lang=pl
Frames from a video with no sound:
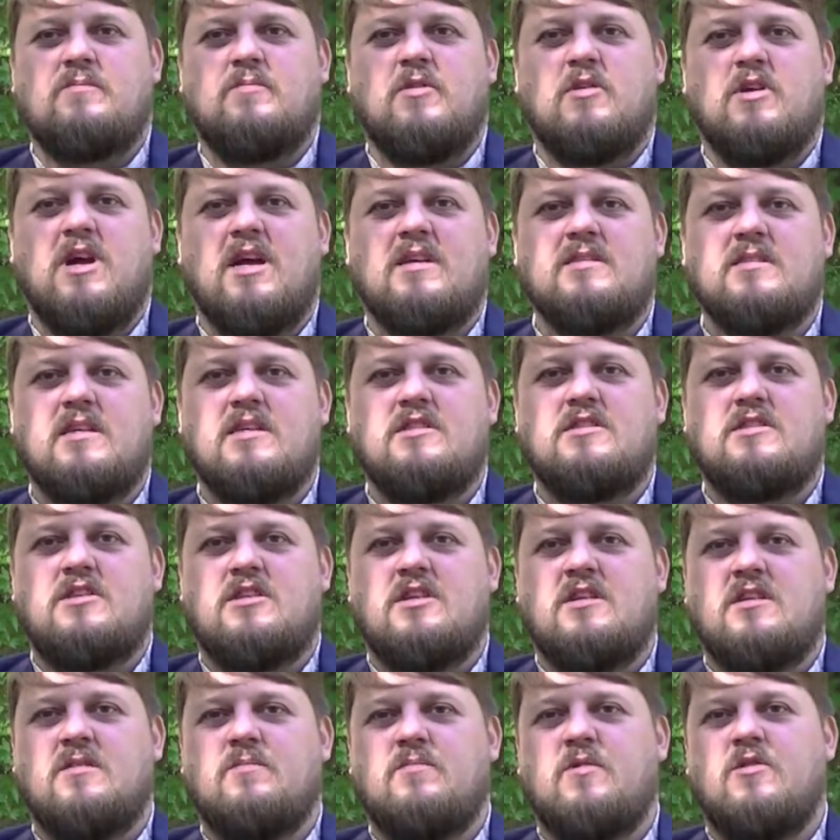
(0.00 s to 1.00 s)
pokazać,
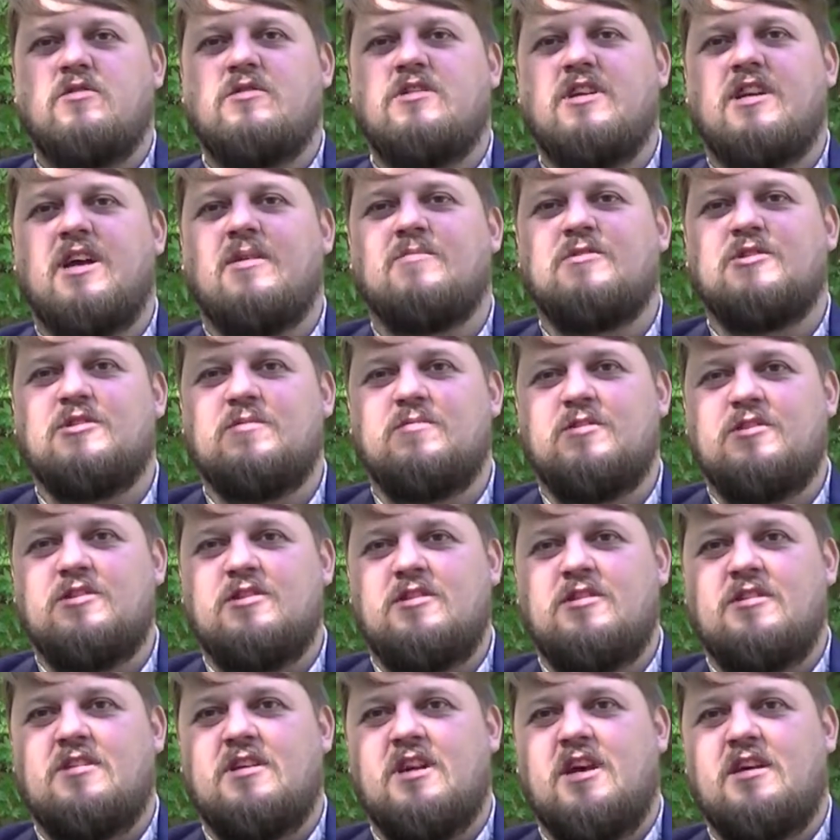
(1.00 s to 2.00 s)
że polityka może
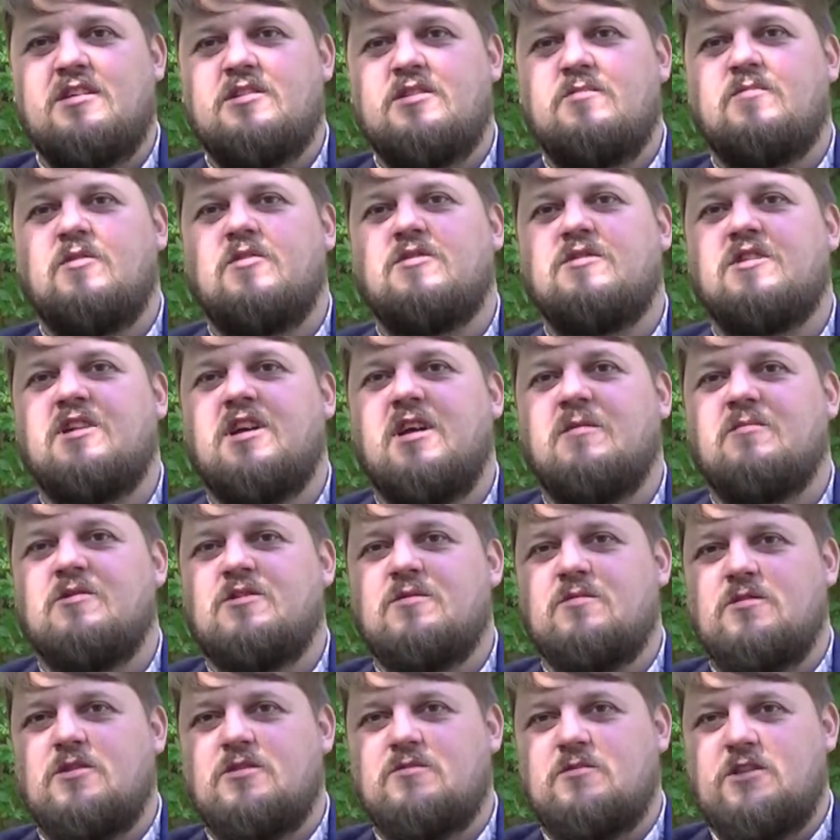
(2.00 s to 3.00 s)
być inna, że polityka
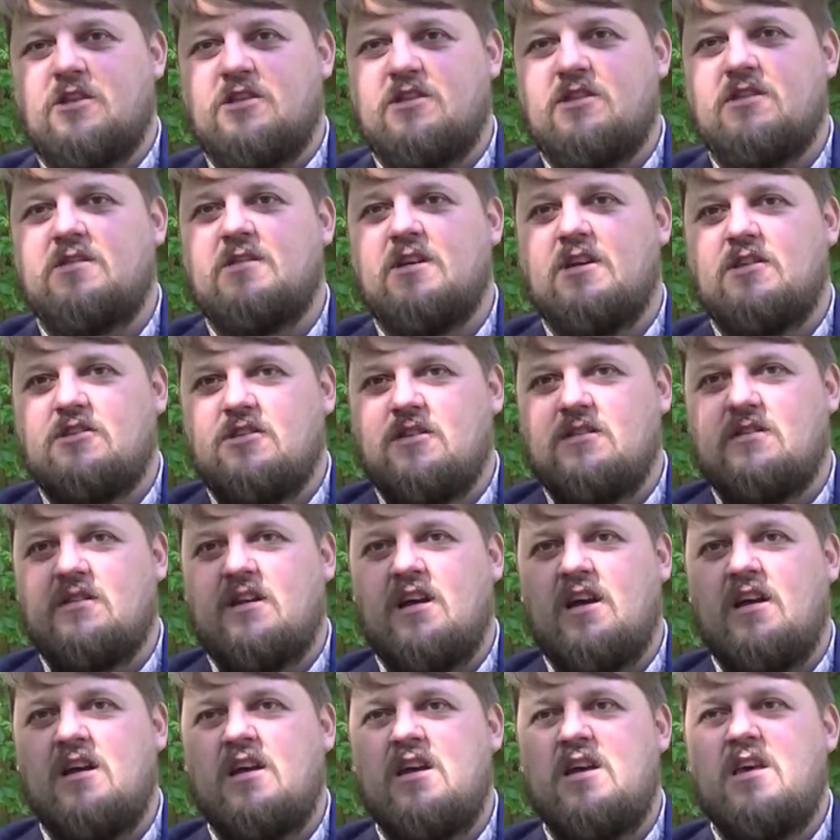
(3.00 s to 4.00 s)
może być przejrzysta i
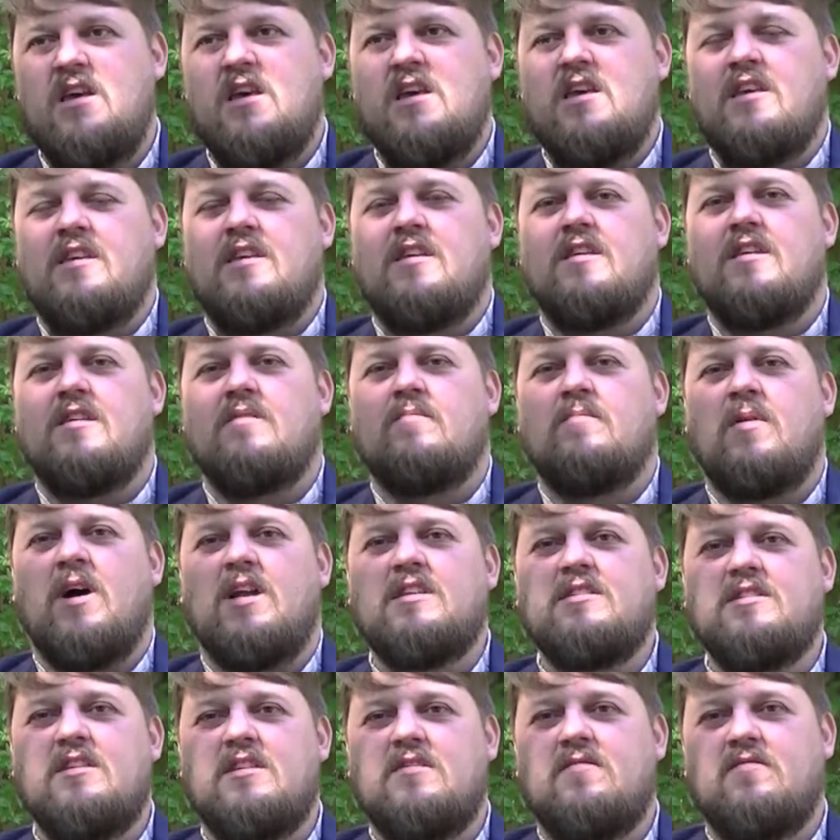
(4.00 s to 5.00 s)
czysta i
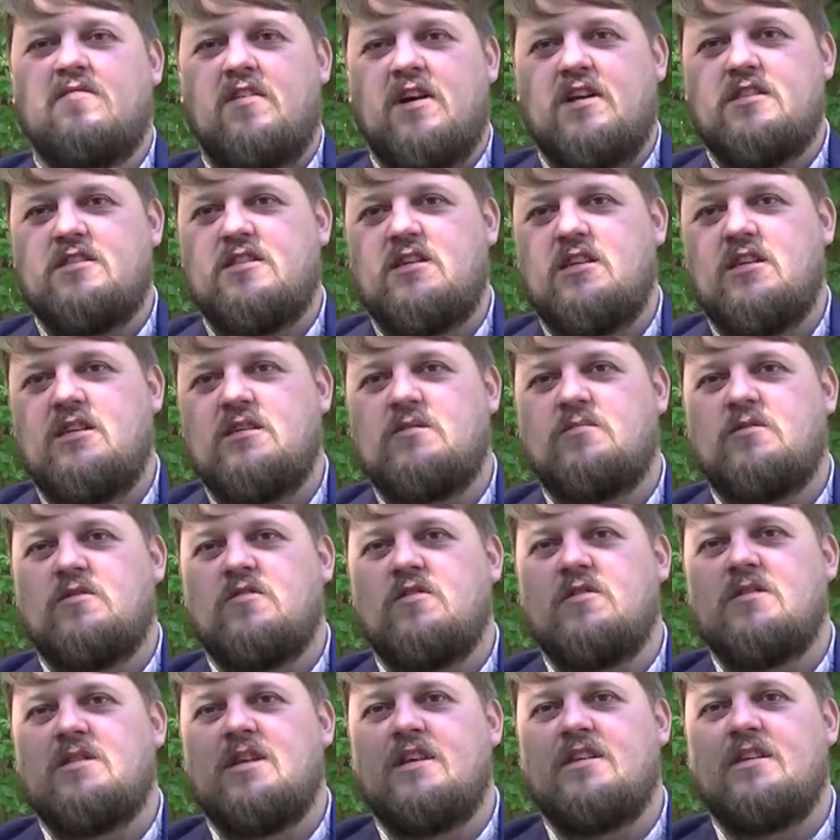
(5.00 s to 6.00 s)
bardziej ważne jest
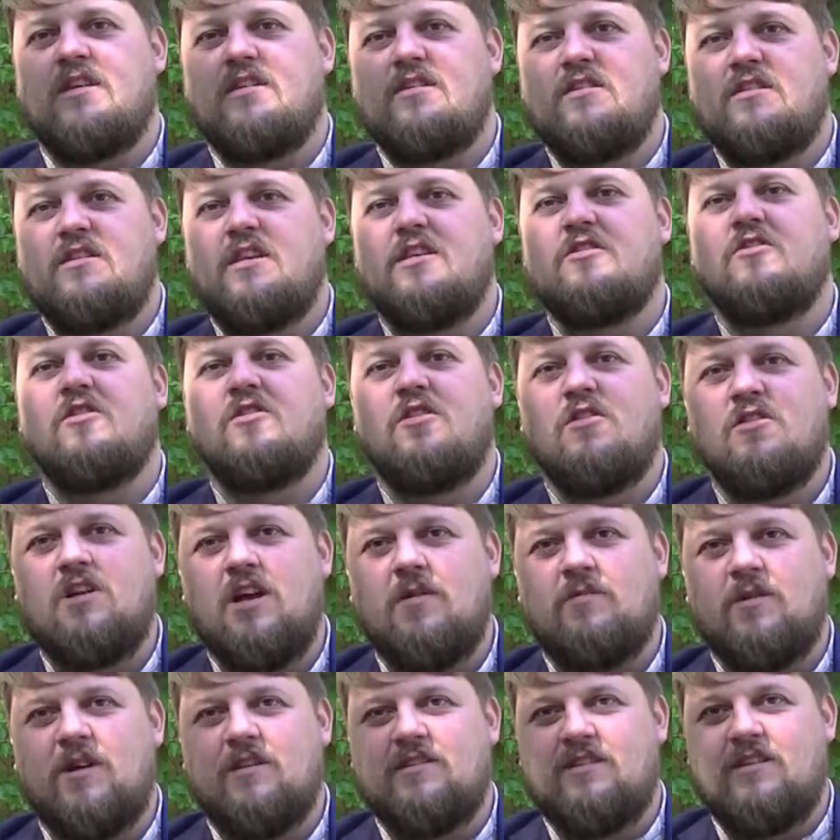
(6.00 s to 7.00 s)
przywiązanie nie do
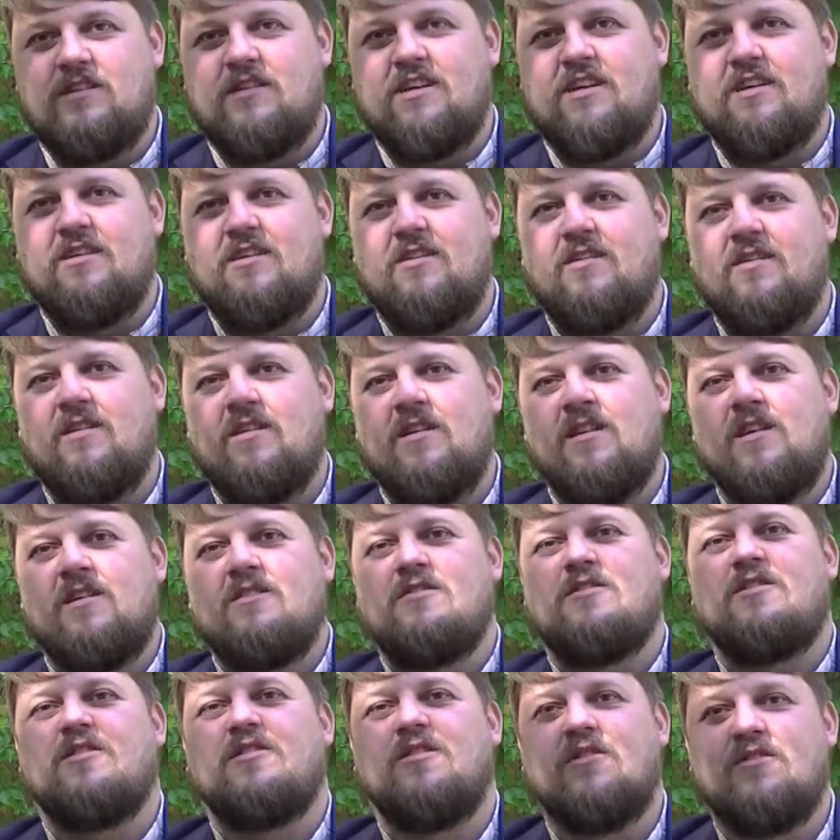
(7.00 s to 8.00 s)
loga partyjnego,
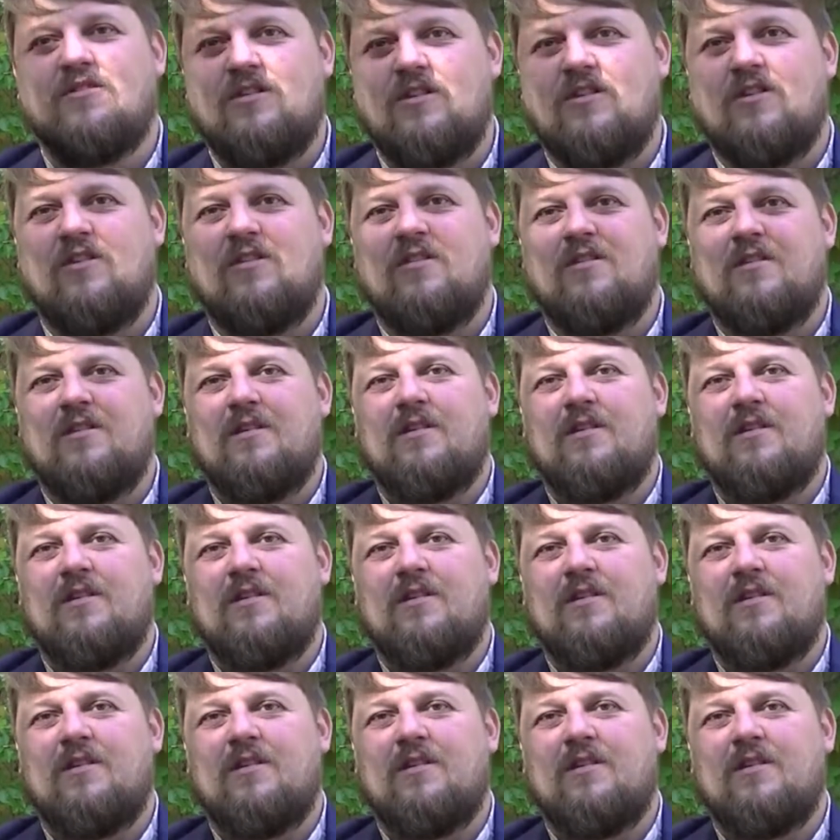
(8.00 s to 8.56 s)
tylko do,